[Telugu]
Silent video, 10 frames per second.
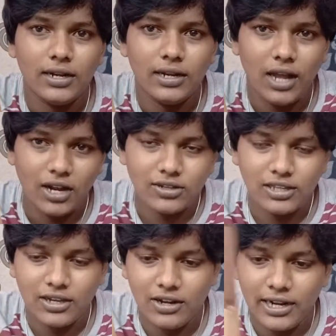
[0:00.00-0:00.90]
నాలుగు
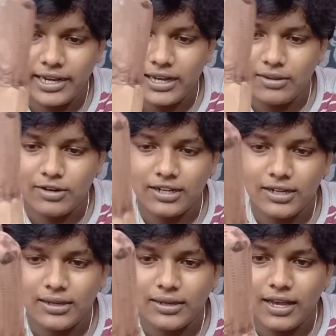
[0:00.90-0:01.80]
దిక్కుల లెక్క అనమాట
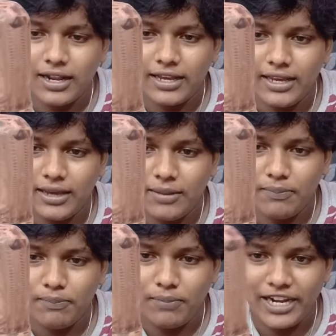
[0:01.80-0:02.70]
అలాగే
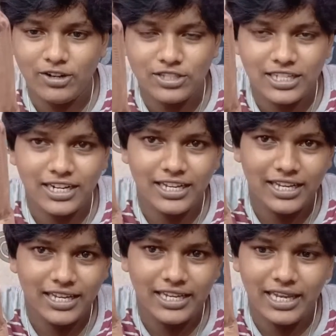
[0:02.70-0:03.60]
పైన వచ్చేసరికి
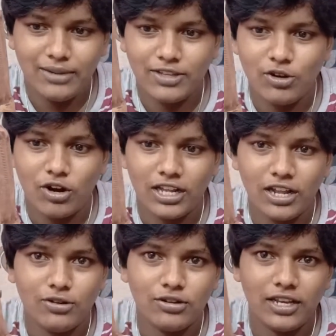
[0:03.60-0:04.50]
ఎనిమిది కోణాలు
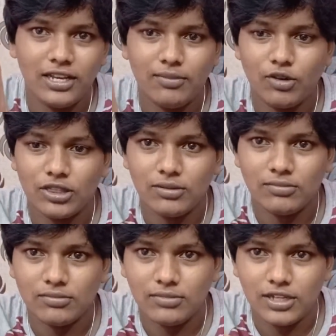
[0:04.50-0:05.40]
ఉంటాయి మొత్తం
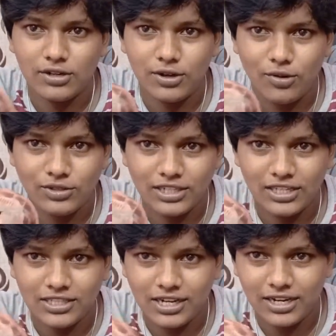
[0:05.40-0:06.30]
మీరు కౌంట్
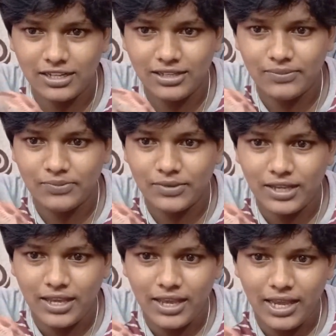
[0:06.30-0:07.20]
చేయొచ్చు ఇక్కడ
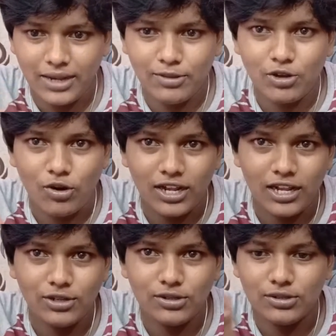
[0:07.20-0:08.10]
ఎనిమిది
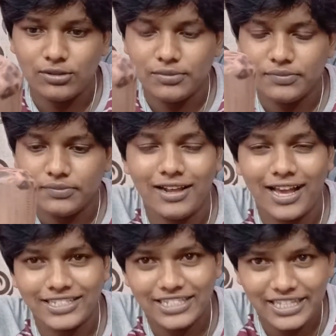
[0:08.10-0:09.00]
కోణాలు
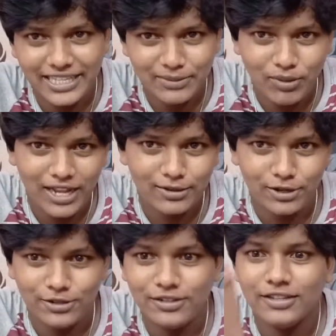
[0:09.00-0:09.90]
అష్ట దిక్పాలకులు